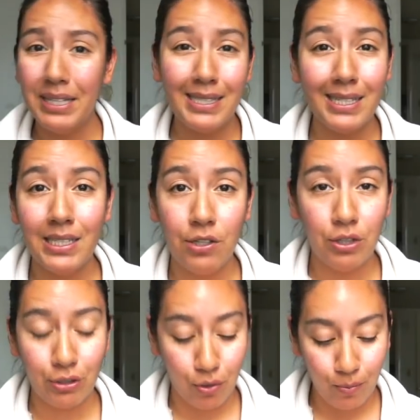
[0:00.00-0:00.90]
en sencillo
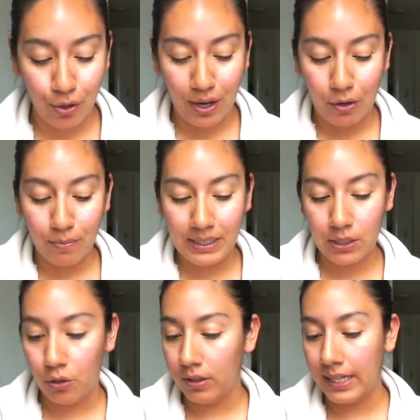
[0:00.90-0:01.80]
es como yo hago mis
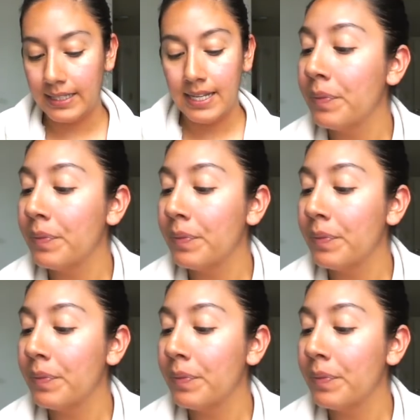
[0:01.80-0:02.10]
notas.